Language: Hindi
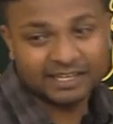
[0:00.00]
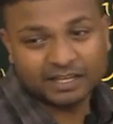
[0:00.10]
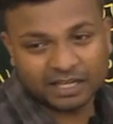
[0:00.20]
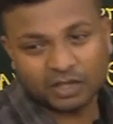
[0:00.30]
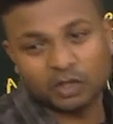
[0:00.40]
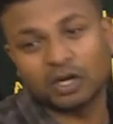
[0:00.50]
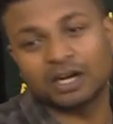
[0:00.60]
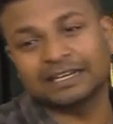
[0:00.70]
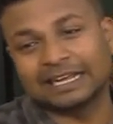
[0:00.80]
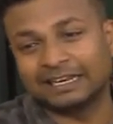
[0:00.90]
या नॉन
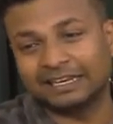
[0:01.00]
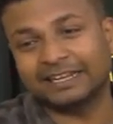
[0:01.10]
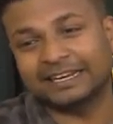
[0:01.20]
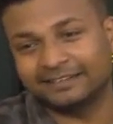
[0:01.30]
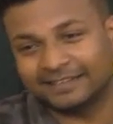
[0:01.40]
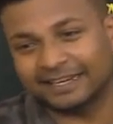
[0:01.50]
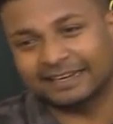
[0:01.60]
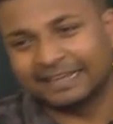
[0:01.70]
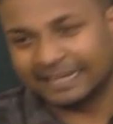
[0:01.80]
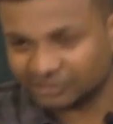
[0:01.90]
एलिलिक
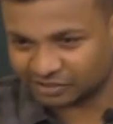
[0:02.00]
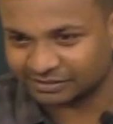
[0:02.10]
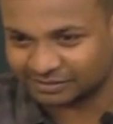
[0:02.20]
एक्शन